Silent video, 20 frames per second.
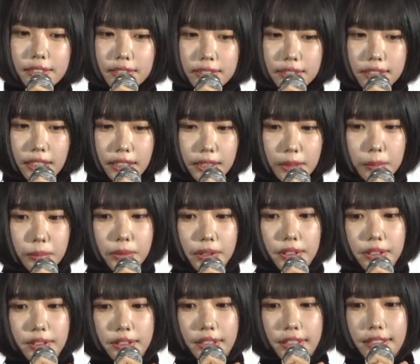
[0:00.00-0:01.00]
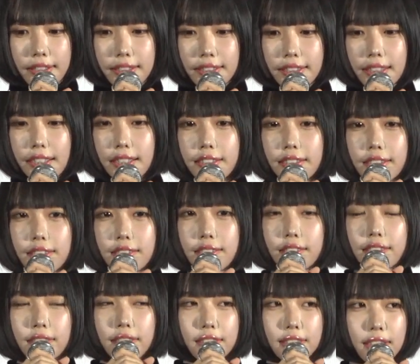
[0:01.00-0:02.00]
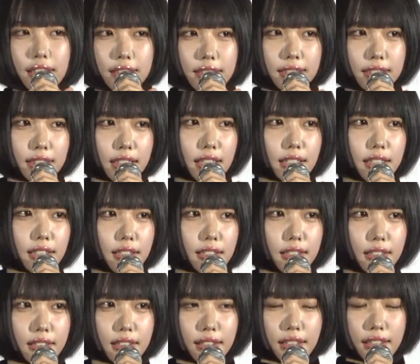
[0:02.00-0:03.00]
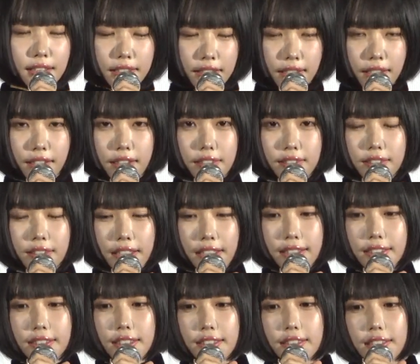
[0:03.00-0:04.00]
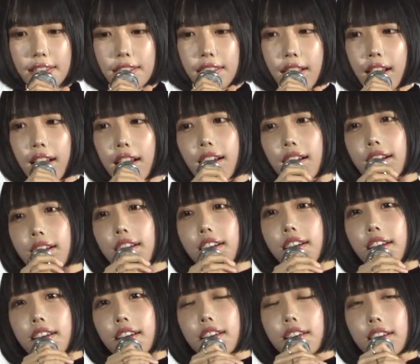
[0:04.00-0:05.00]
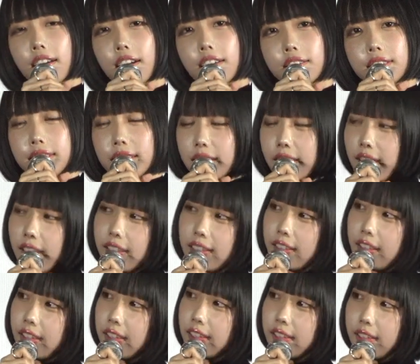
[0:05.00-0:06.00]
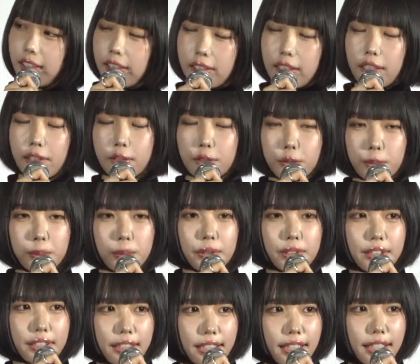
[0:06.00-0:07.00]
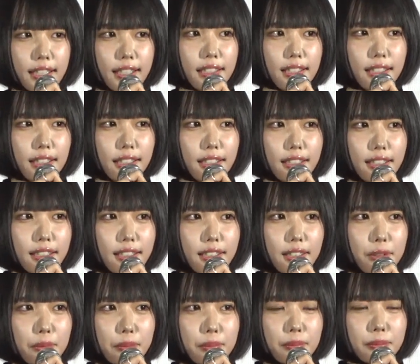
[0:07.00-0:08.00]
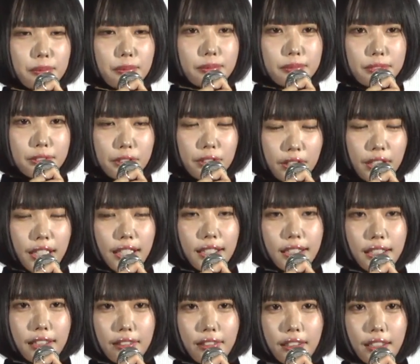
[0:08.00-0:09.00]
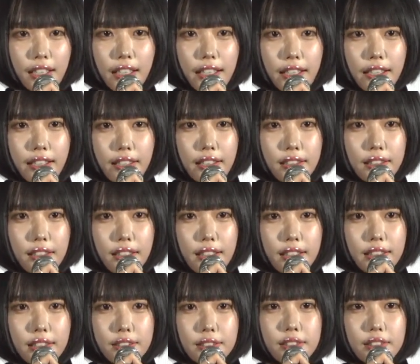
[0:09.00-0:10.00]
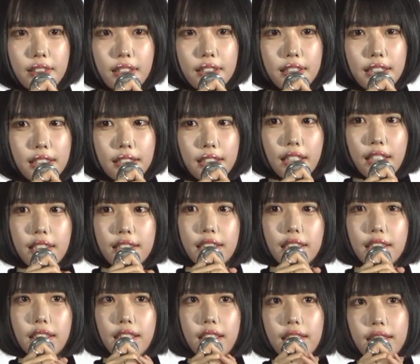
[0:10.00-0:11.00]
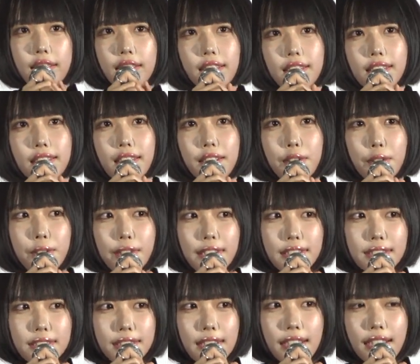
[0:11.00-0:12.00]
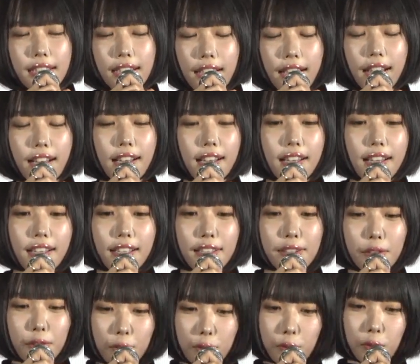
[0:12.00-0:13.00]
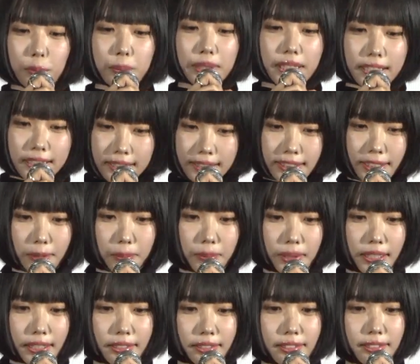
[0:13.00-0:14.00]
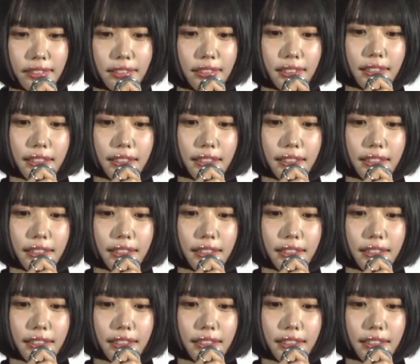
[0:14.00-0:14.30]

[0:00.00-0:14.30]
さっきも言ったように成長させていただけた大切なあの時間だったなと思って。他では帰れないような期間になってたので、それがこう皆様の